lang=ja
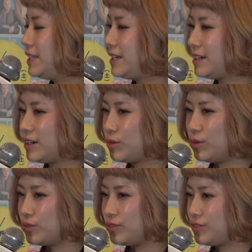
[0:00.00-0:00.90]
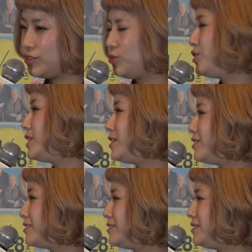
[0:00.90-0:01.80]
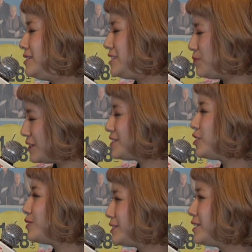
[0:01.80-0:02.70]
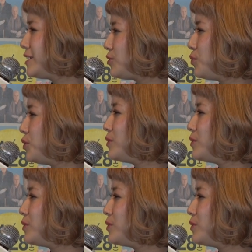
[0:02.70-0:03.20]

なんかこう過ごせたら一番幸せだなと思い